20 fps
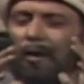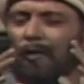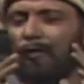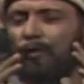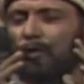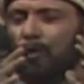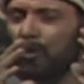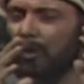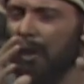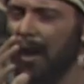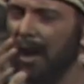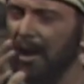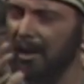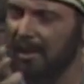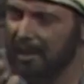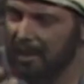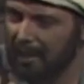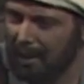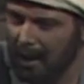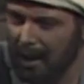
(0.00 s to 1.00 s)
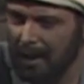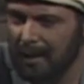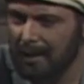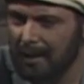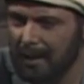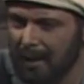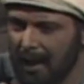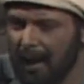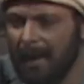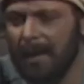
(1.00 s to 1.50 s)
أرفض
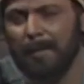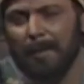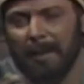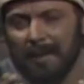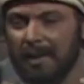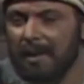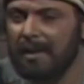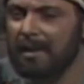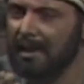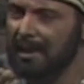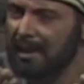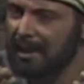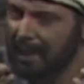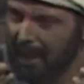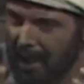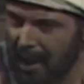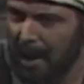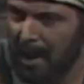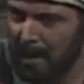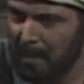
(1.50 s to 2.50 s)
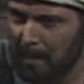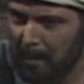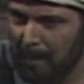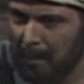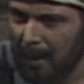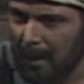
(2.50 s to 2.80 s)
أصلا كلمة استسلام